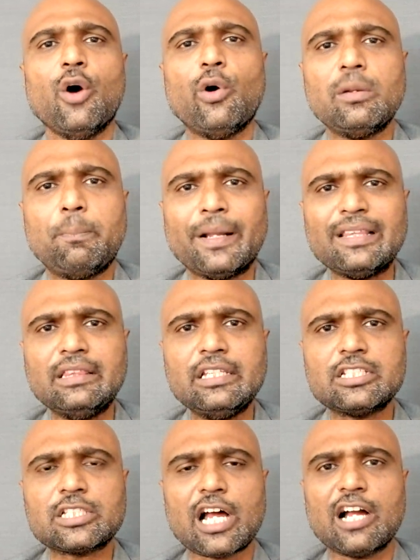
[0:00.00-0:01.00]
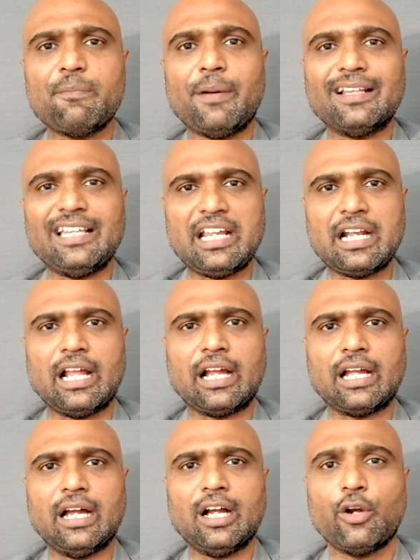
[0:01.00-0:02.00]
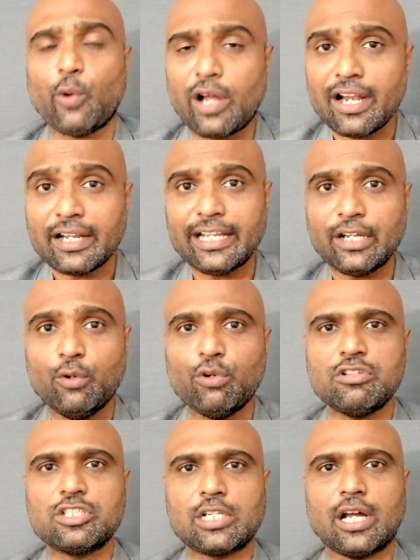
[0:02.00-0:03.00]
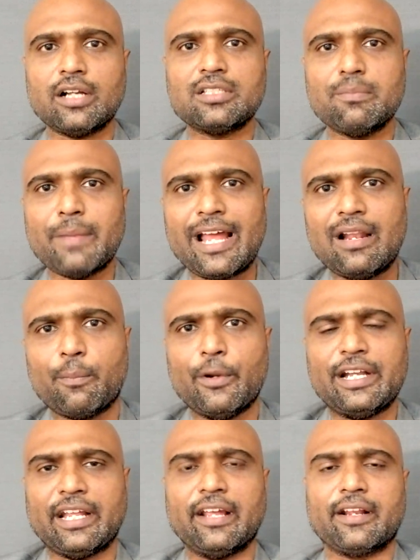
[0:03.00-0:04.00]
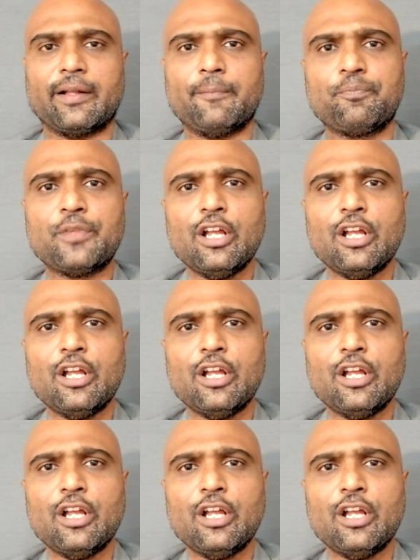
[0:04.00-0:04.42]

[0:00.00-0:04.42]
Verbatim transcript: ஒரு பத்து ஸ்டாக் பார்த்தீங்கன்னாக்கா குவாலிட்டி குட் ஸ்டாக்ஸ் மேலே போயிட்டே இருக்கு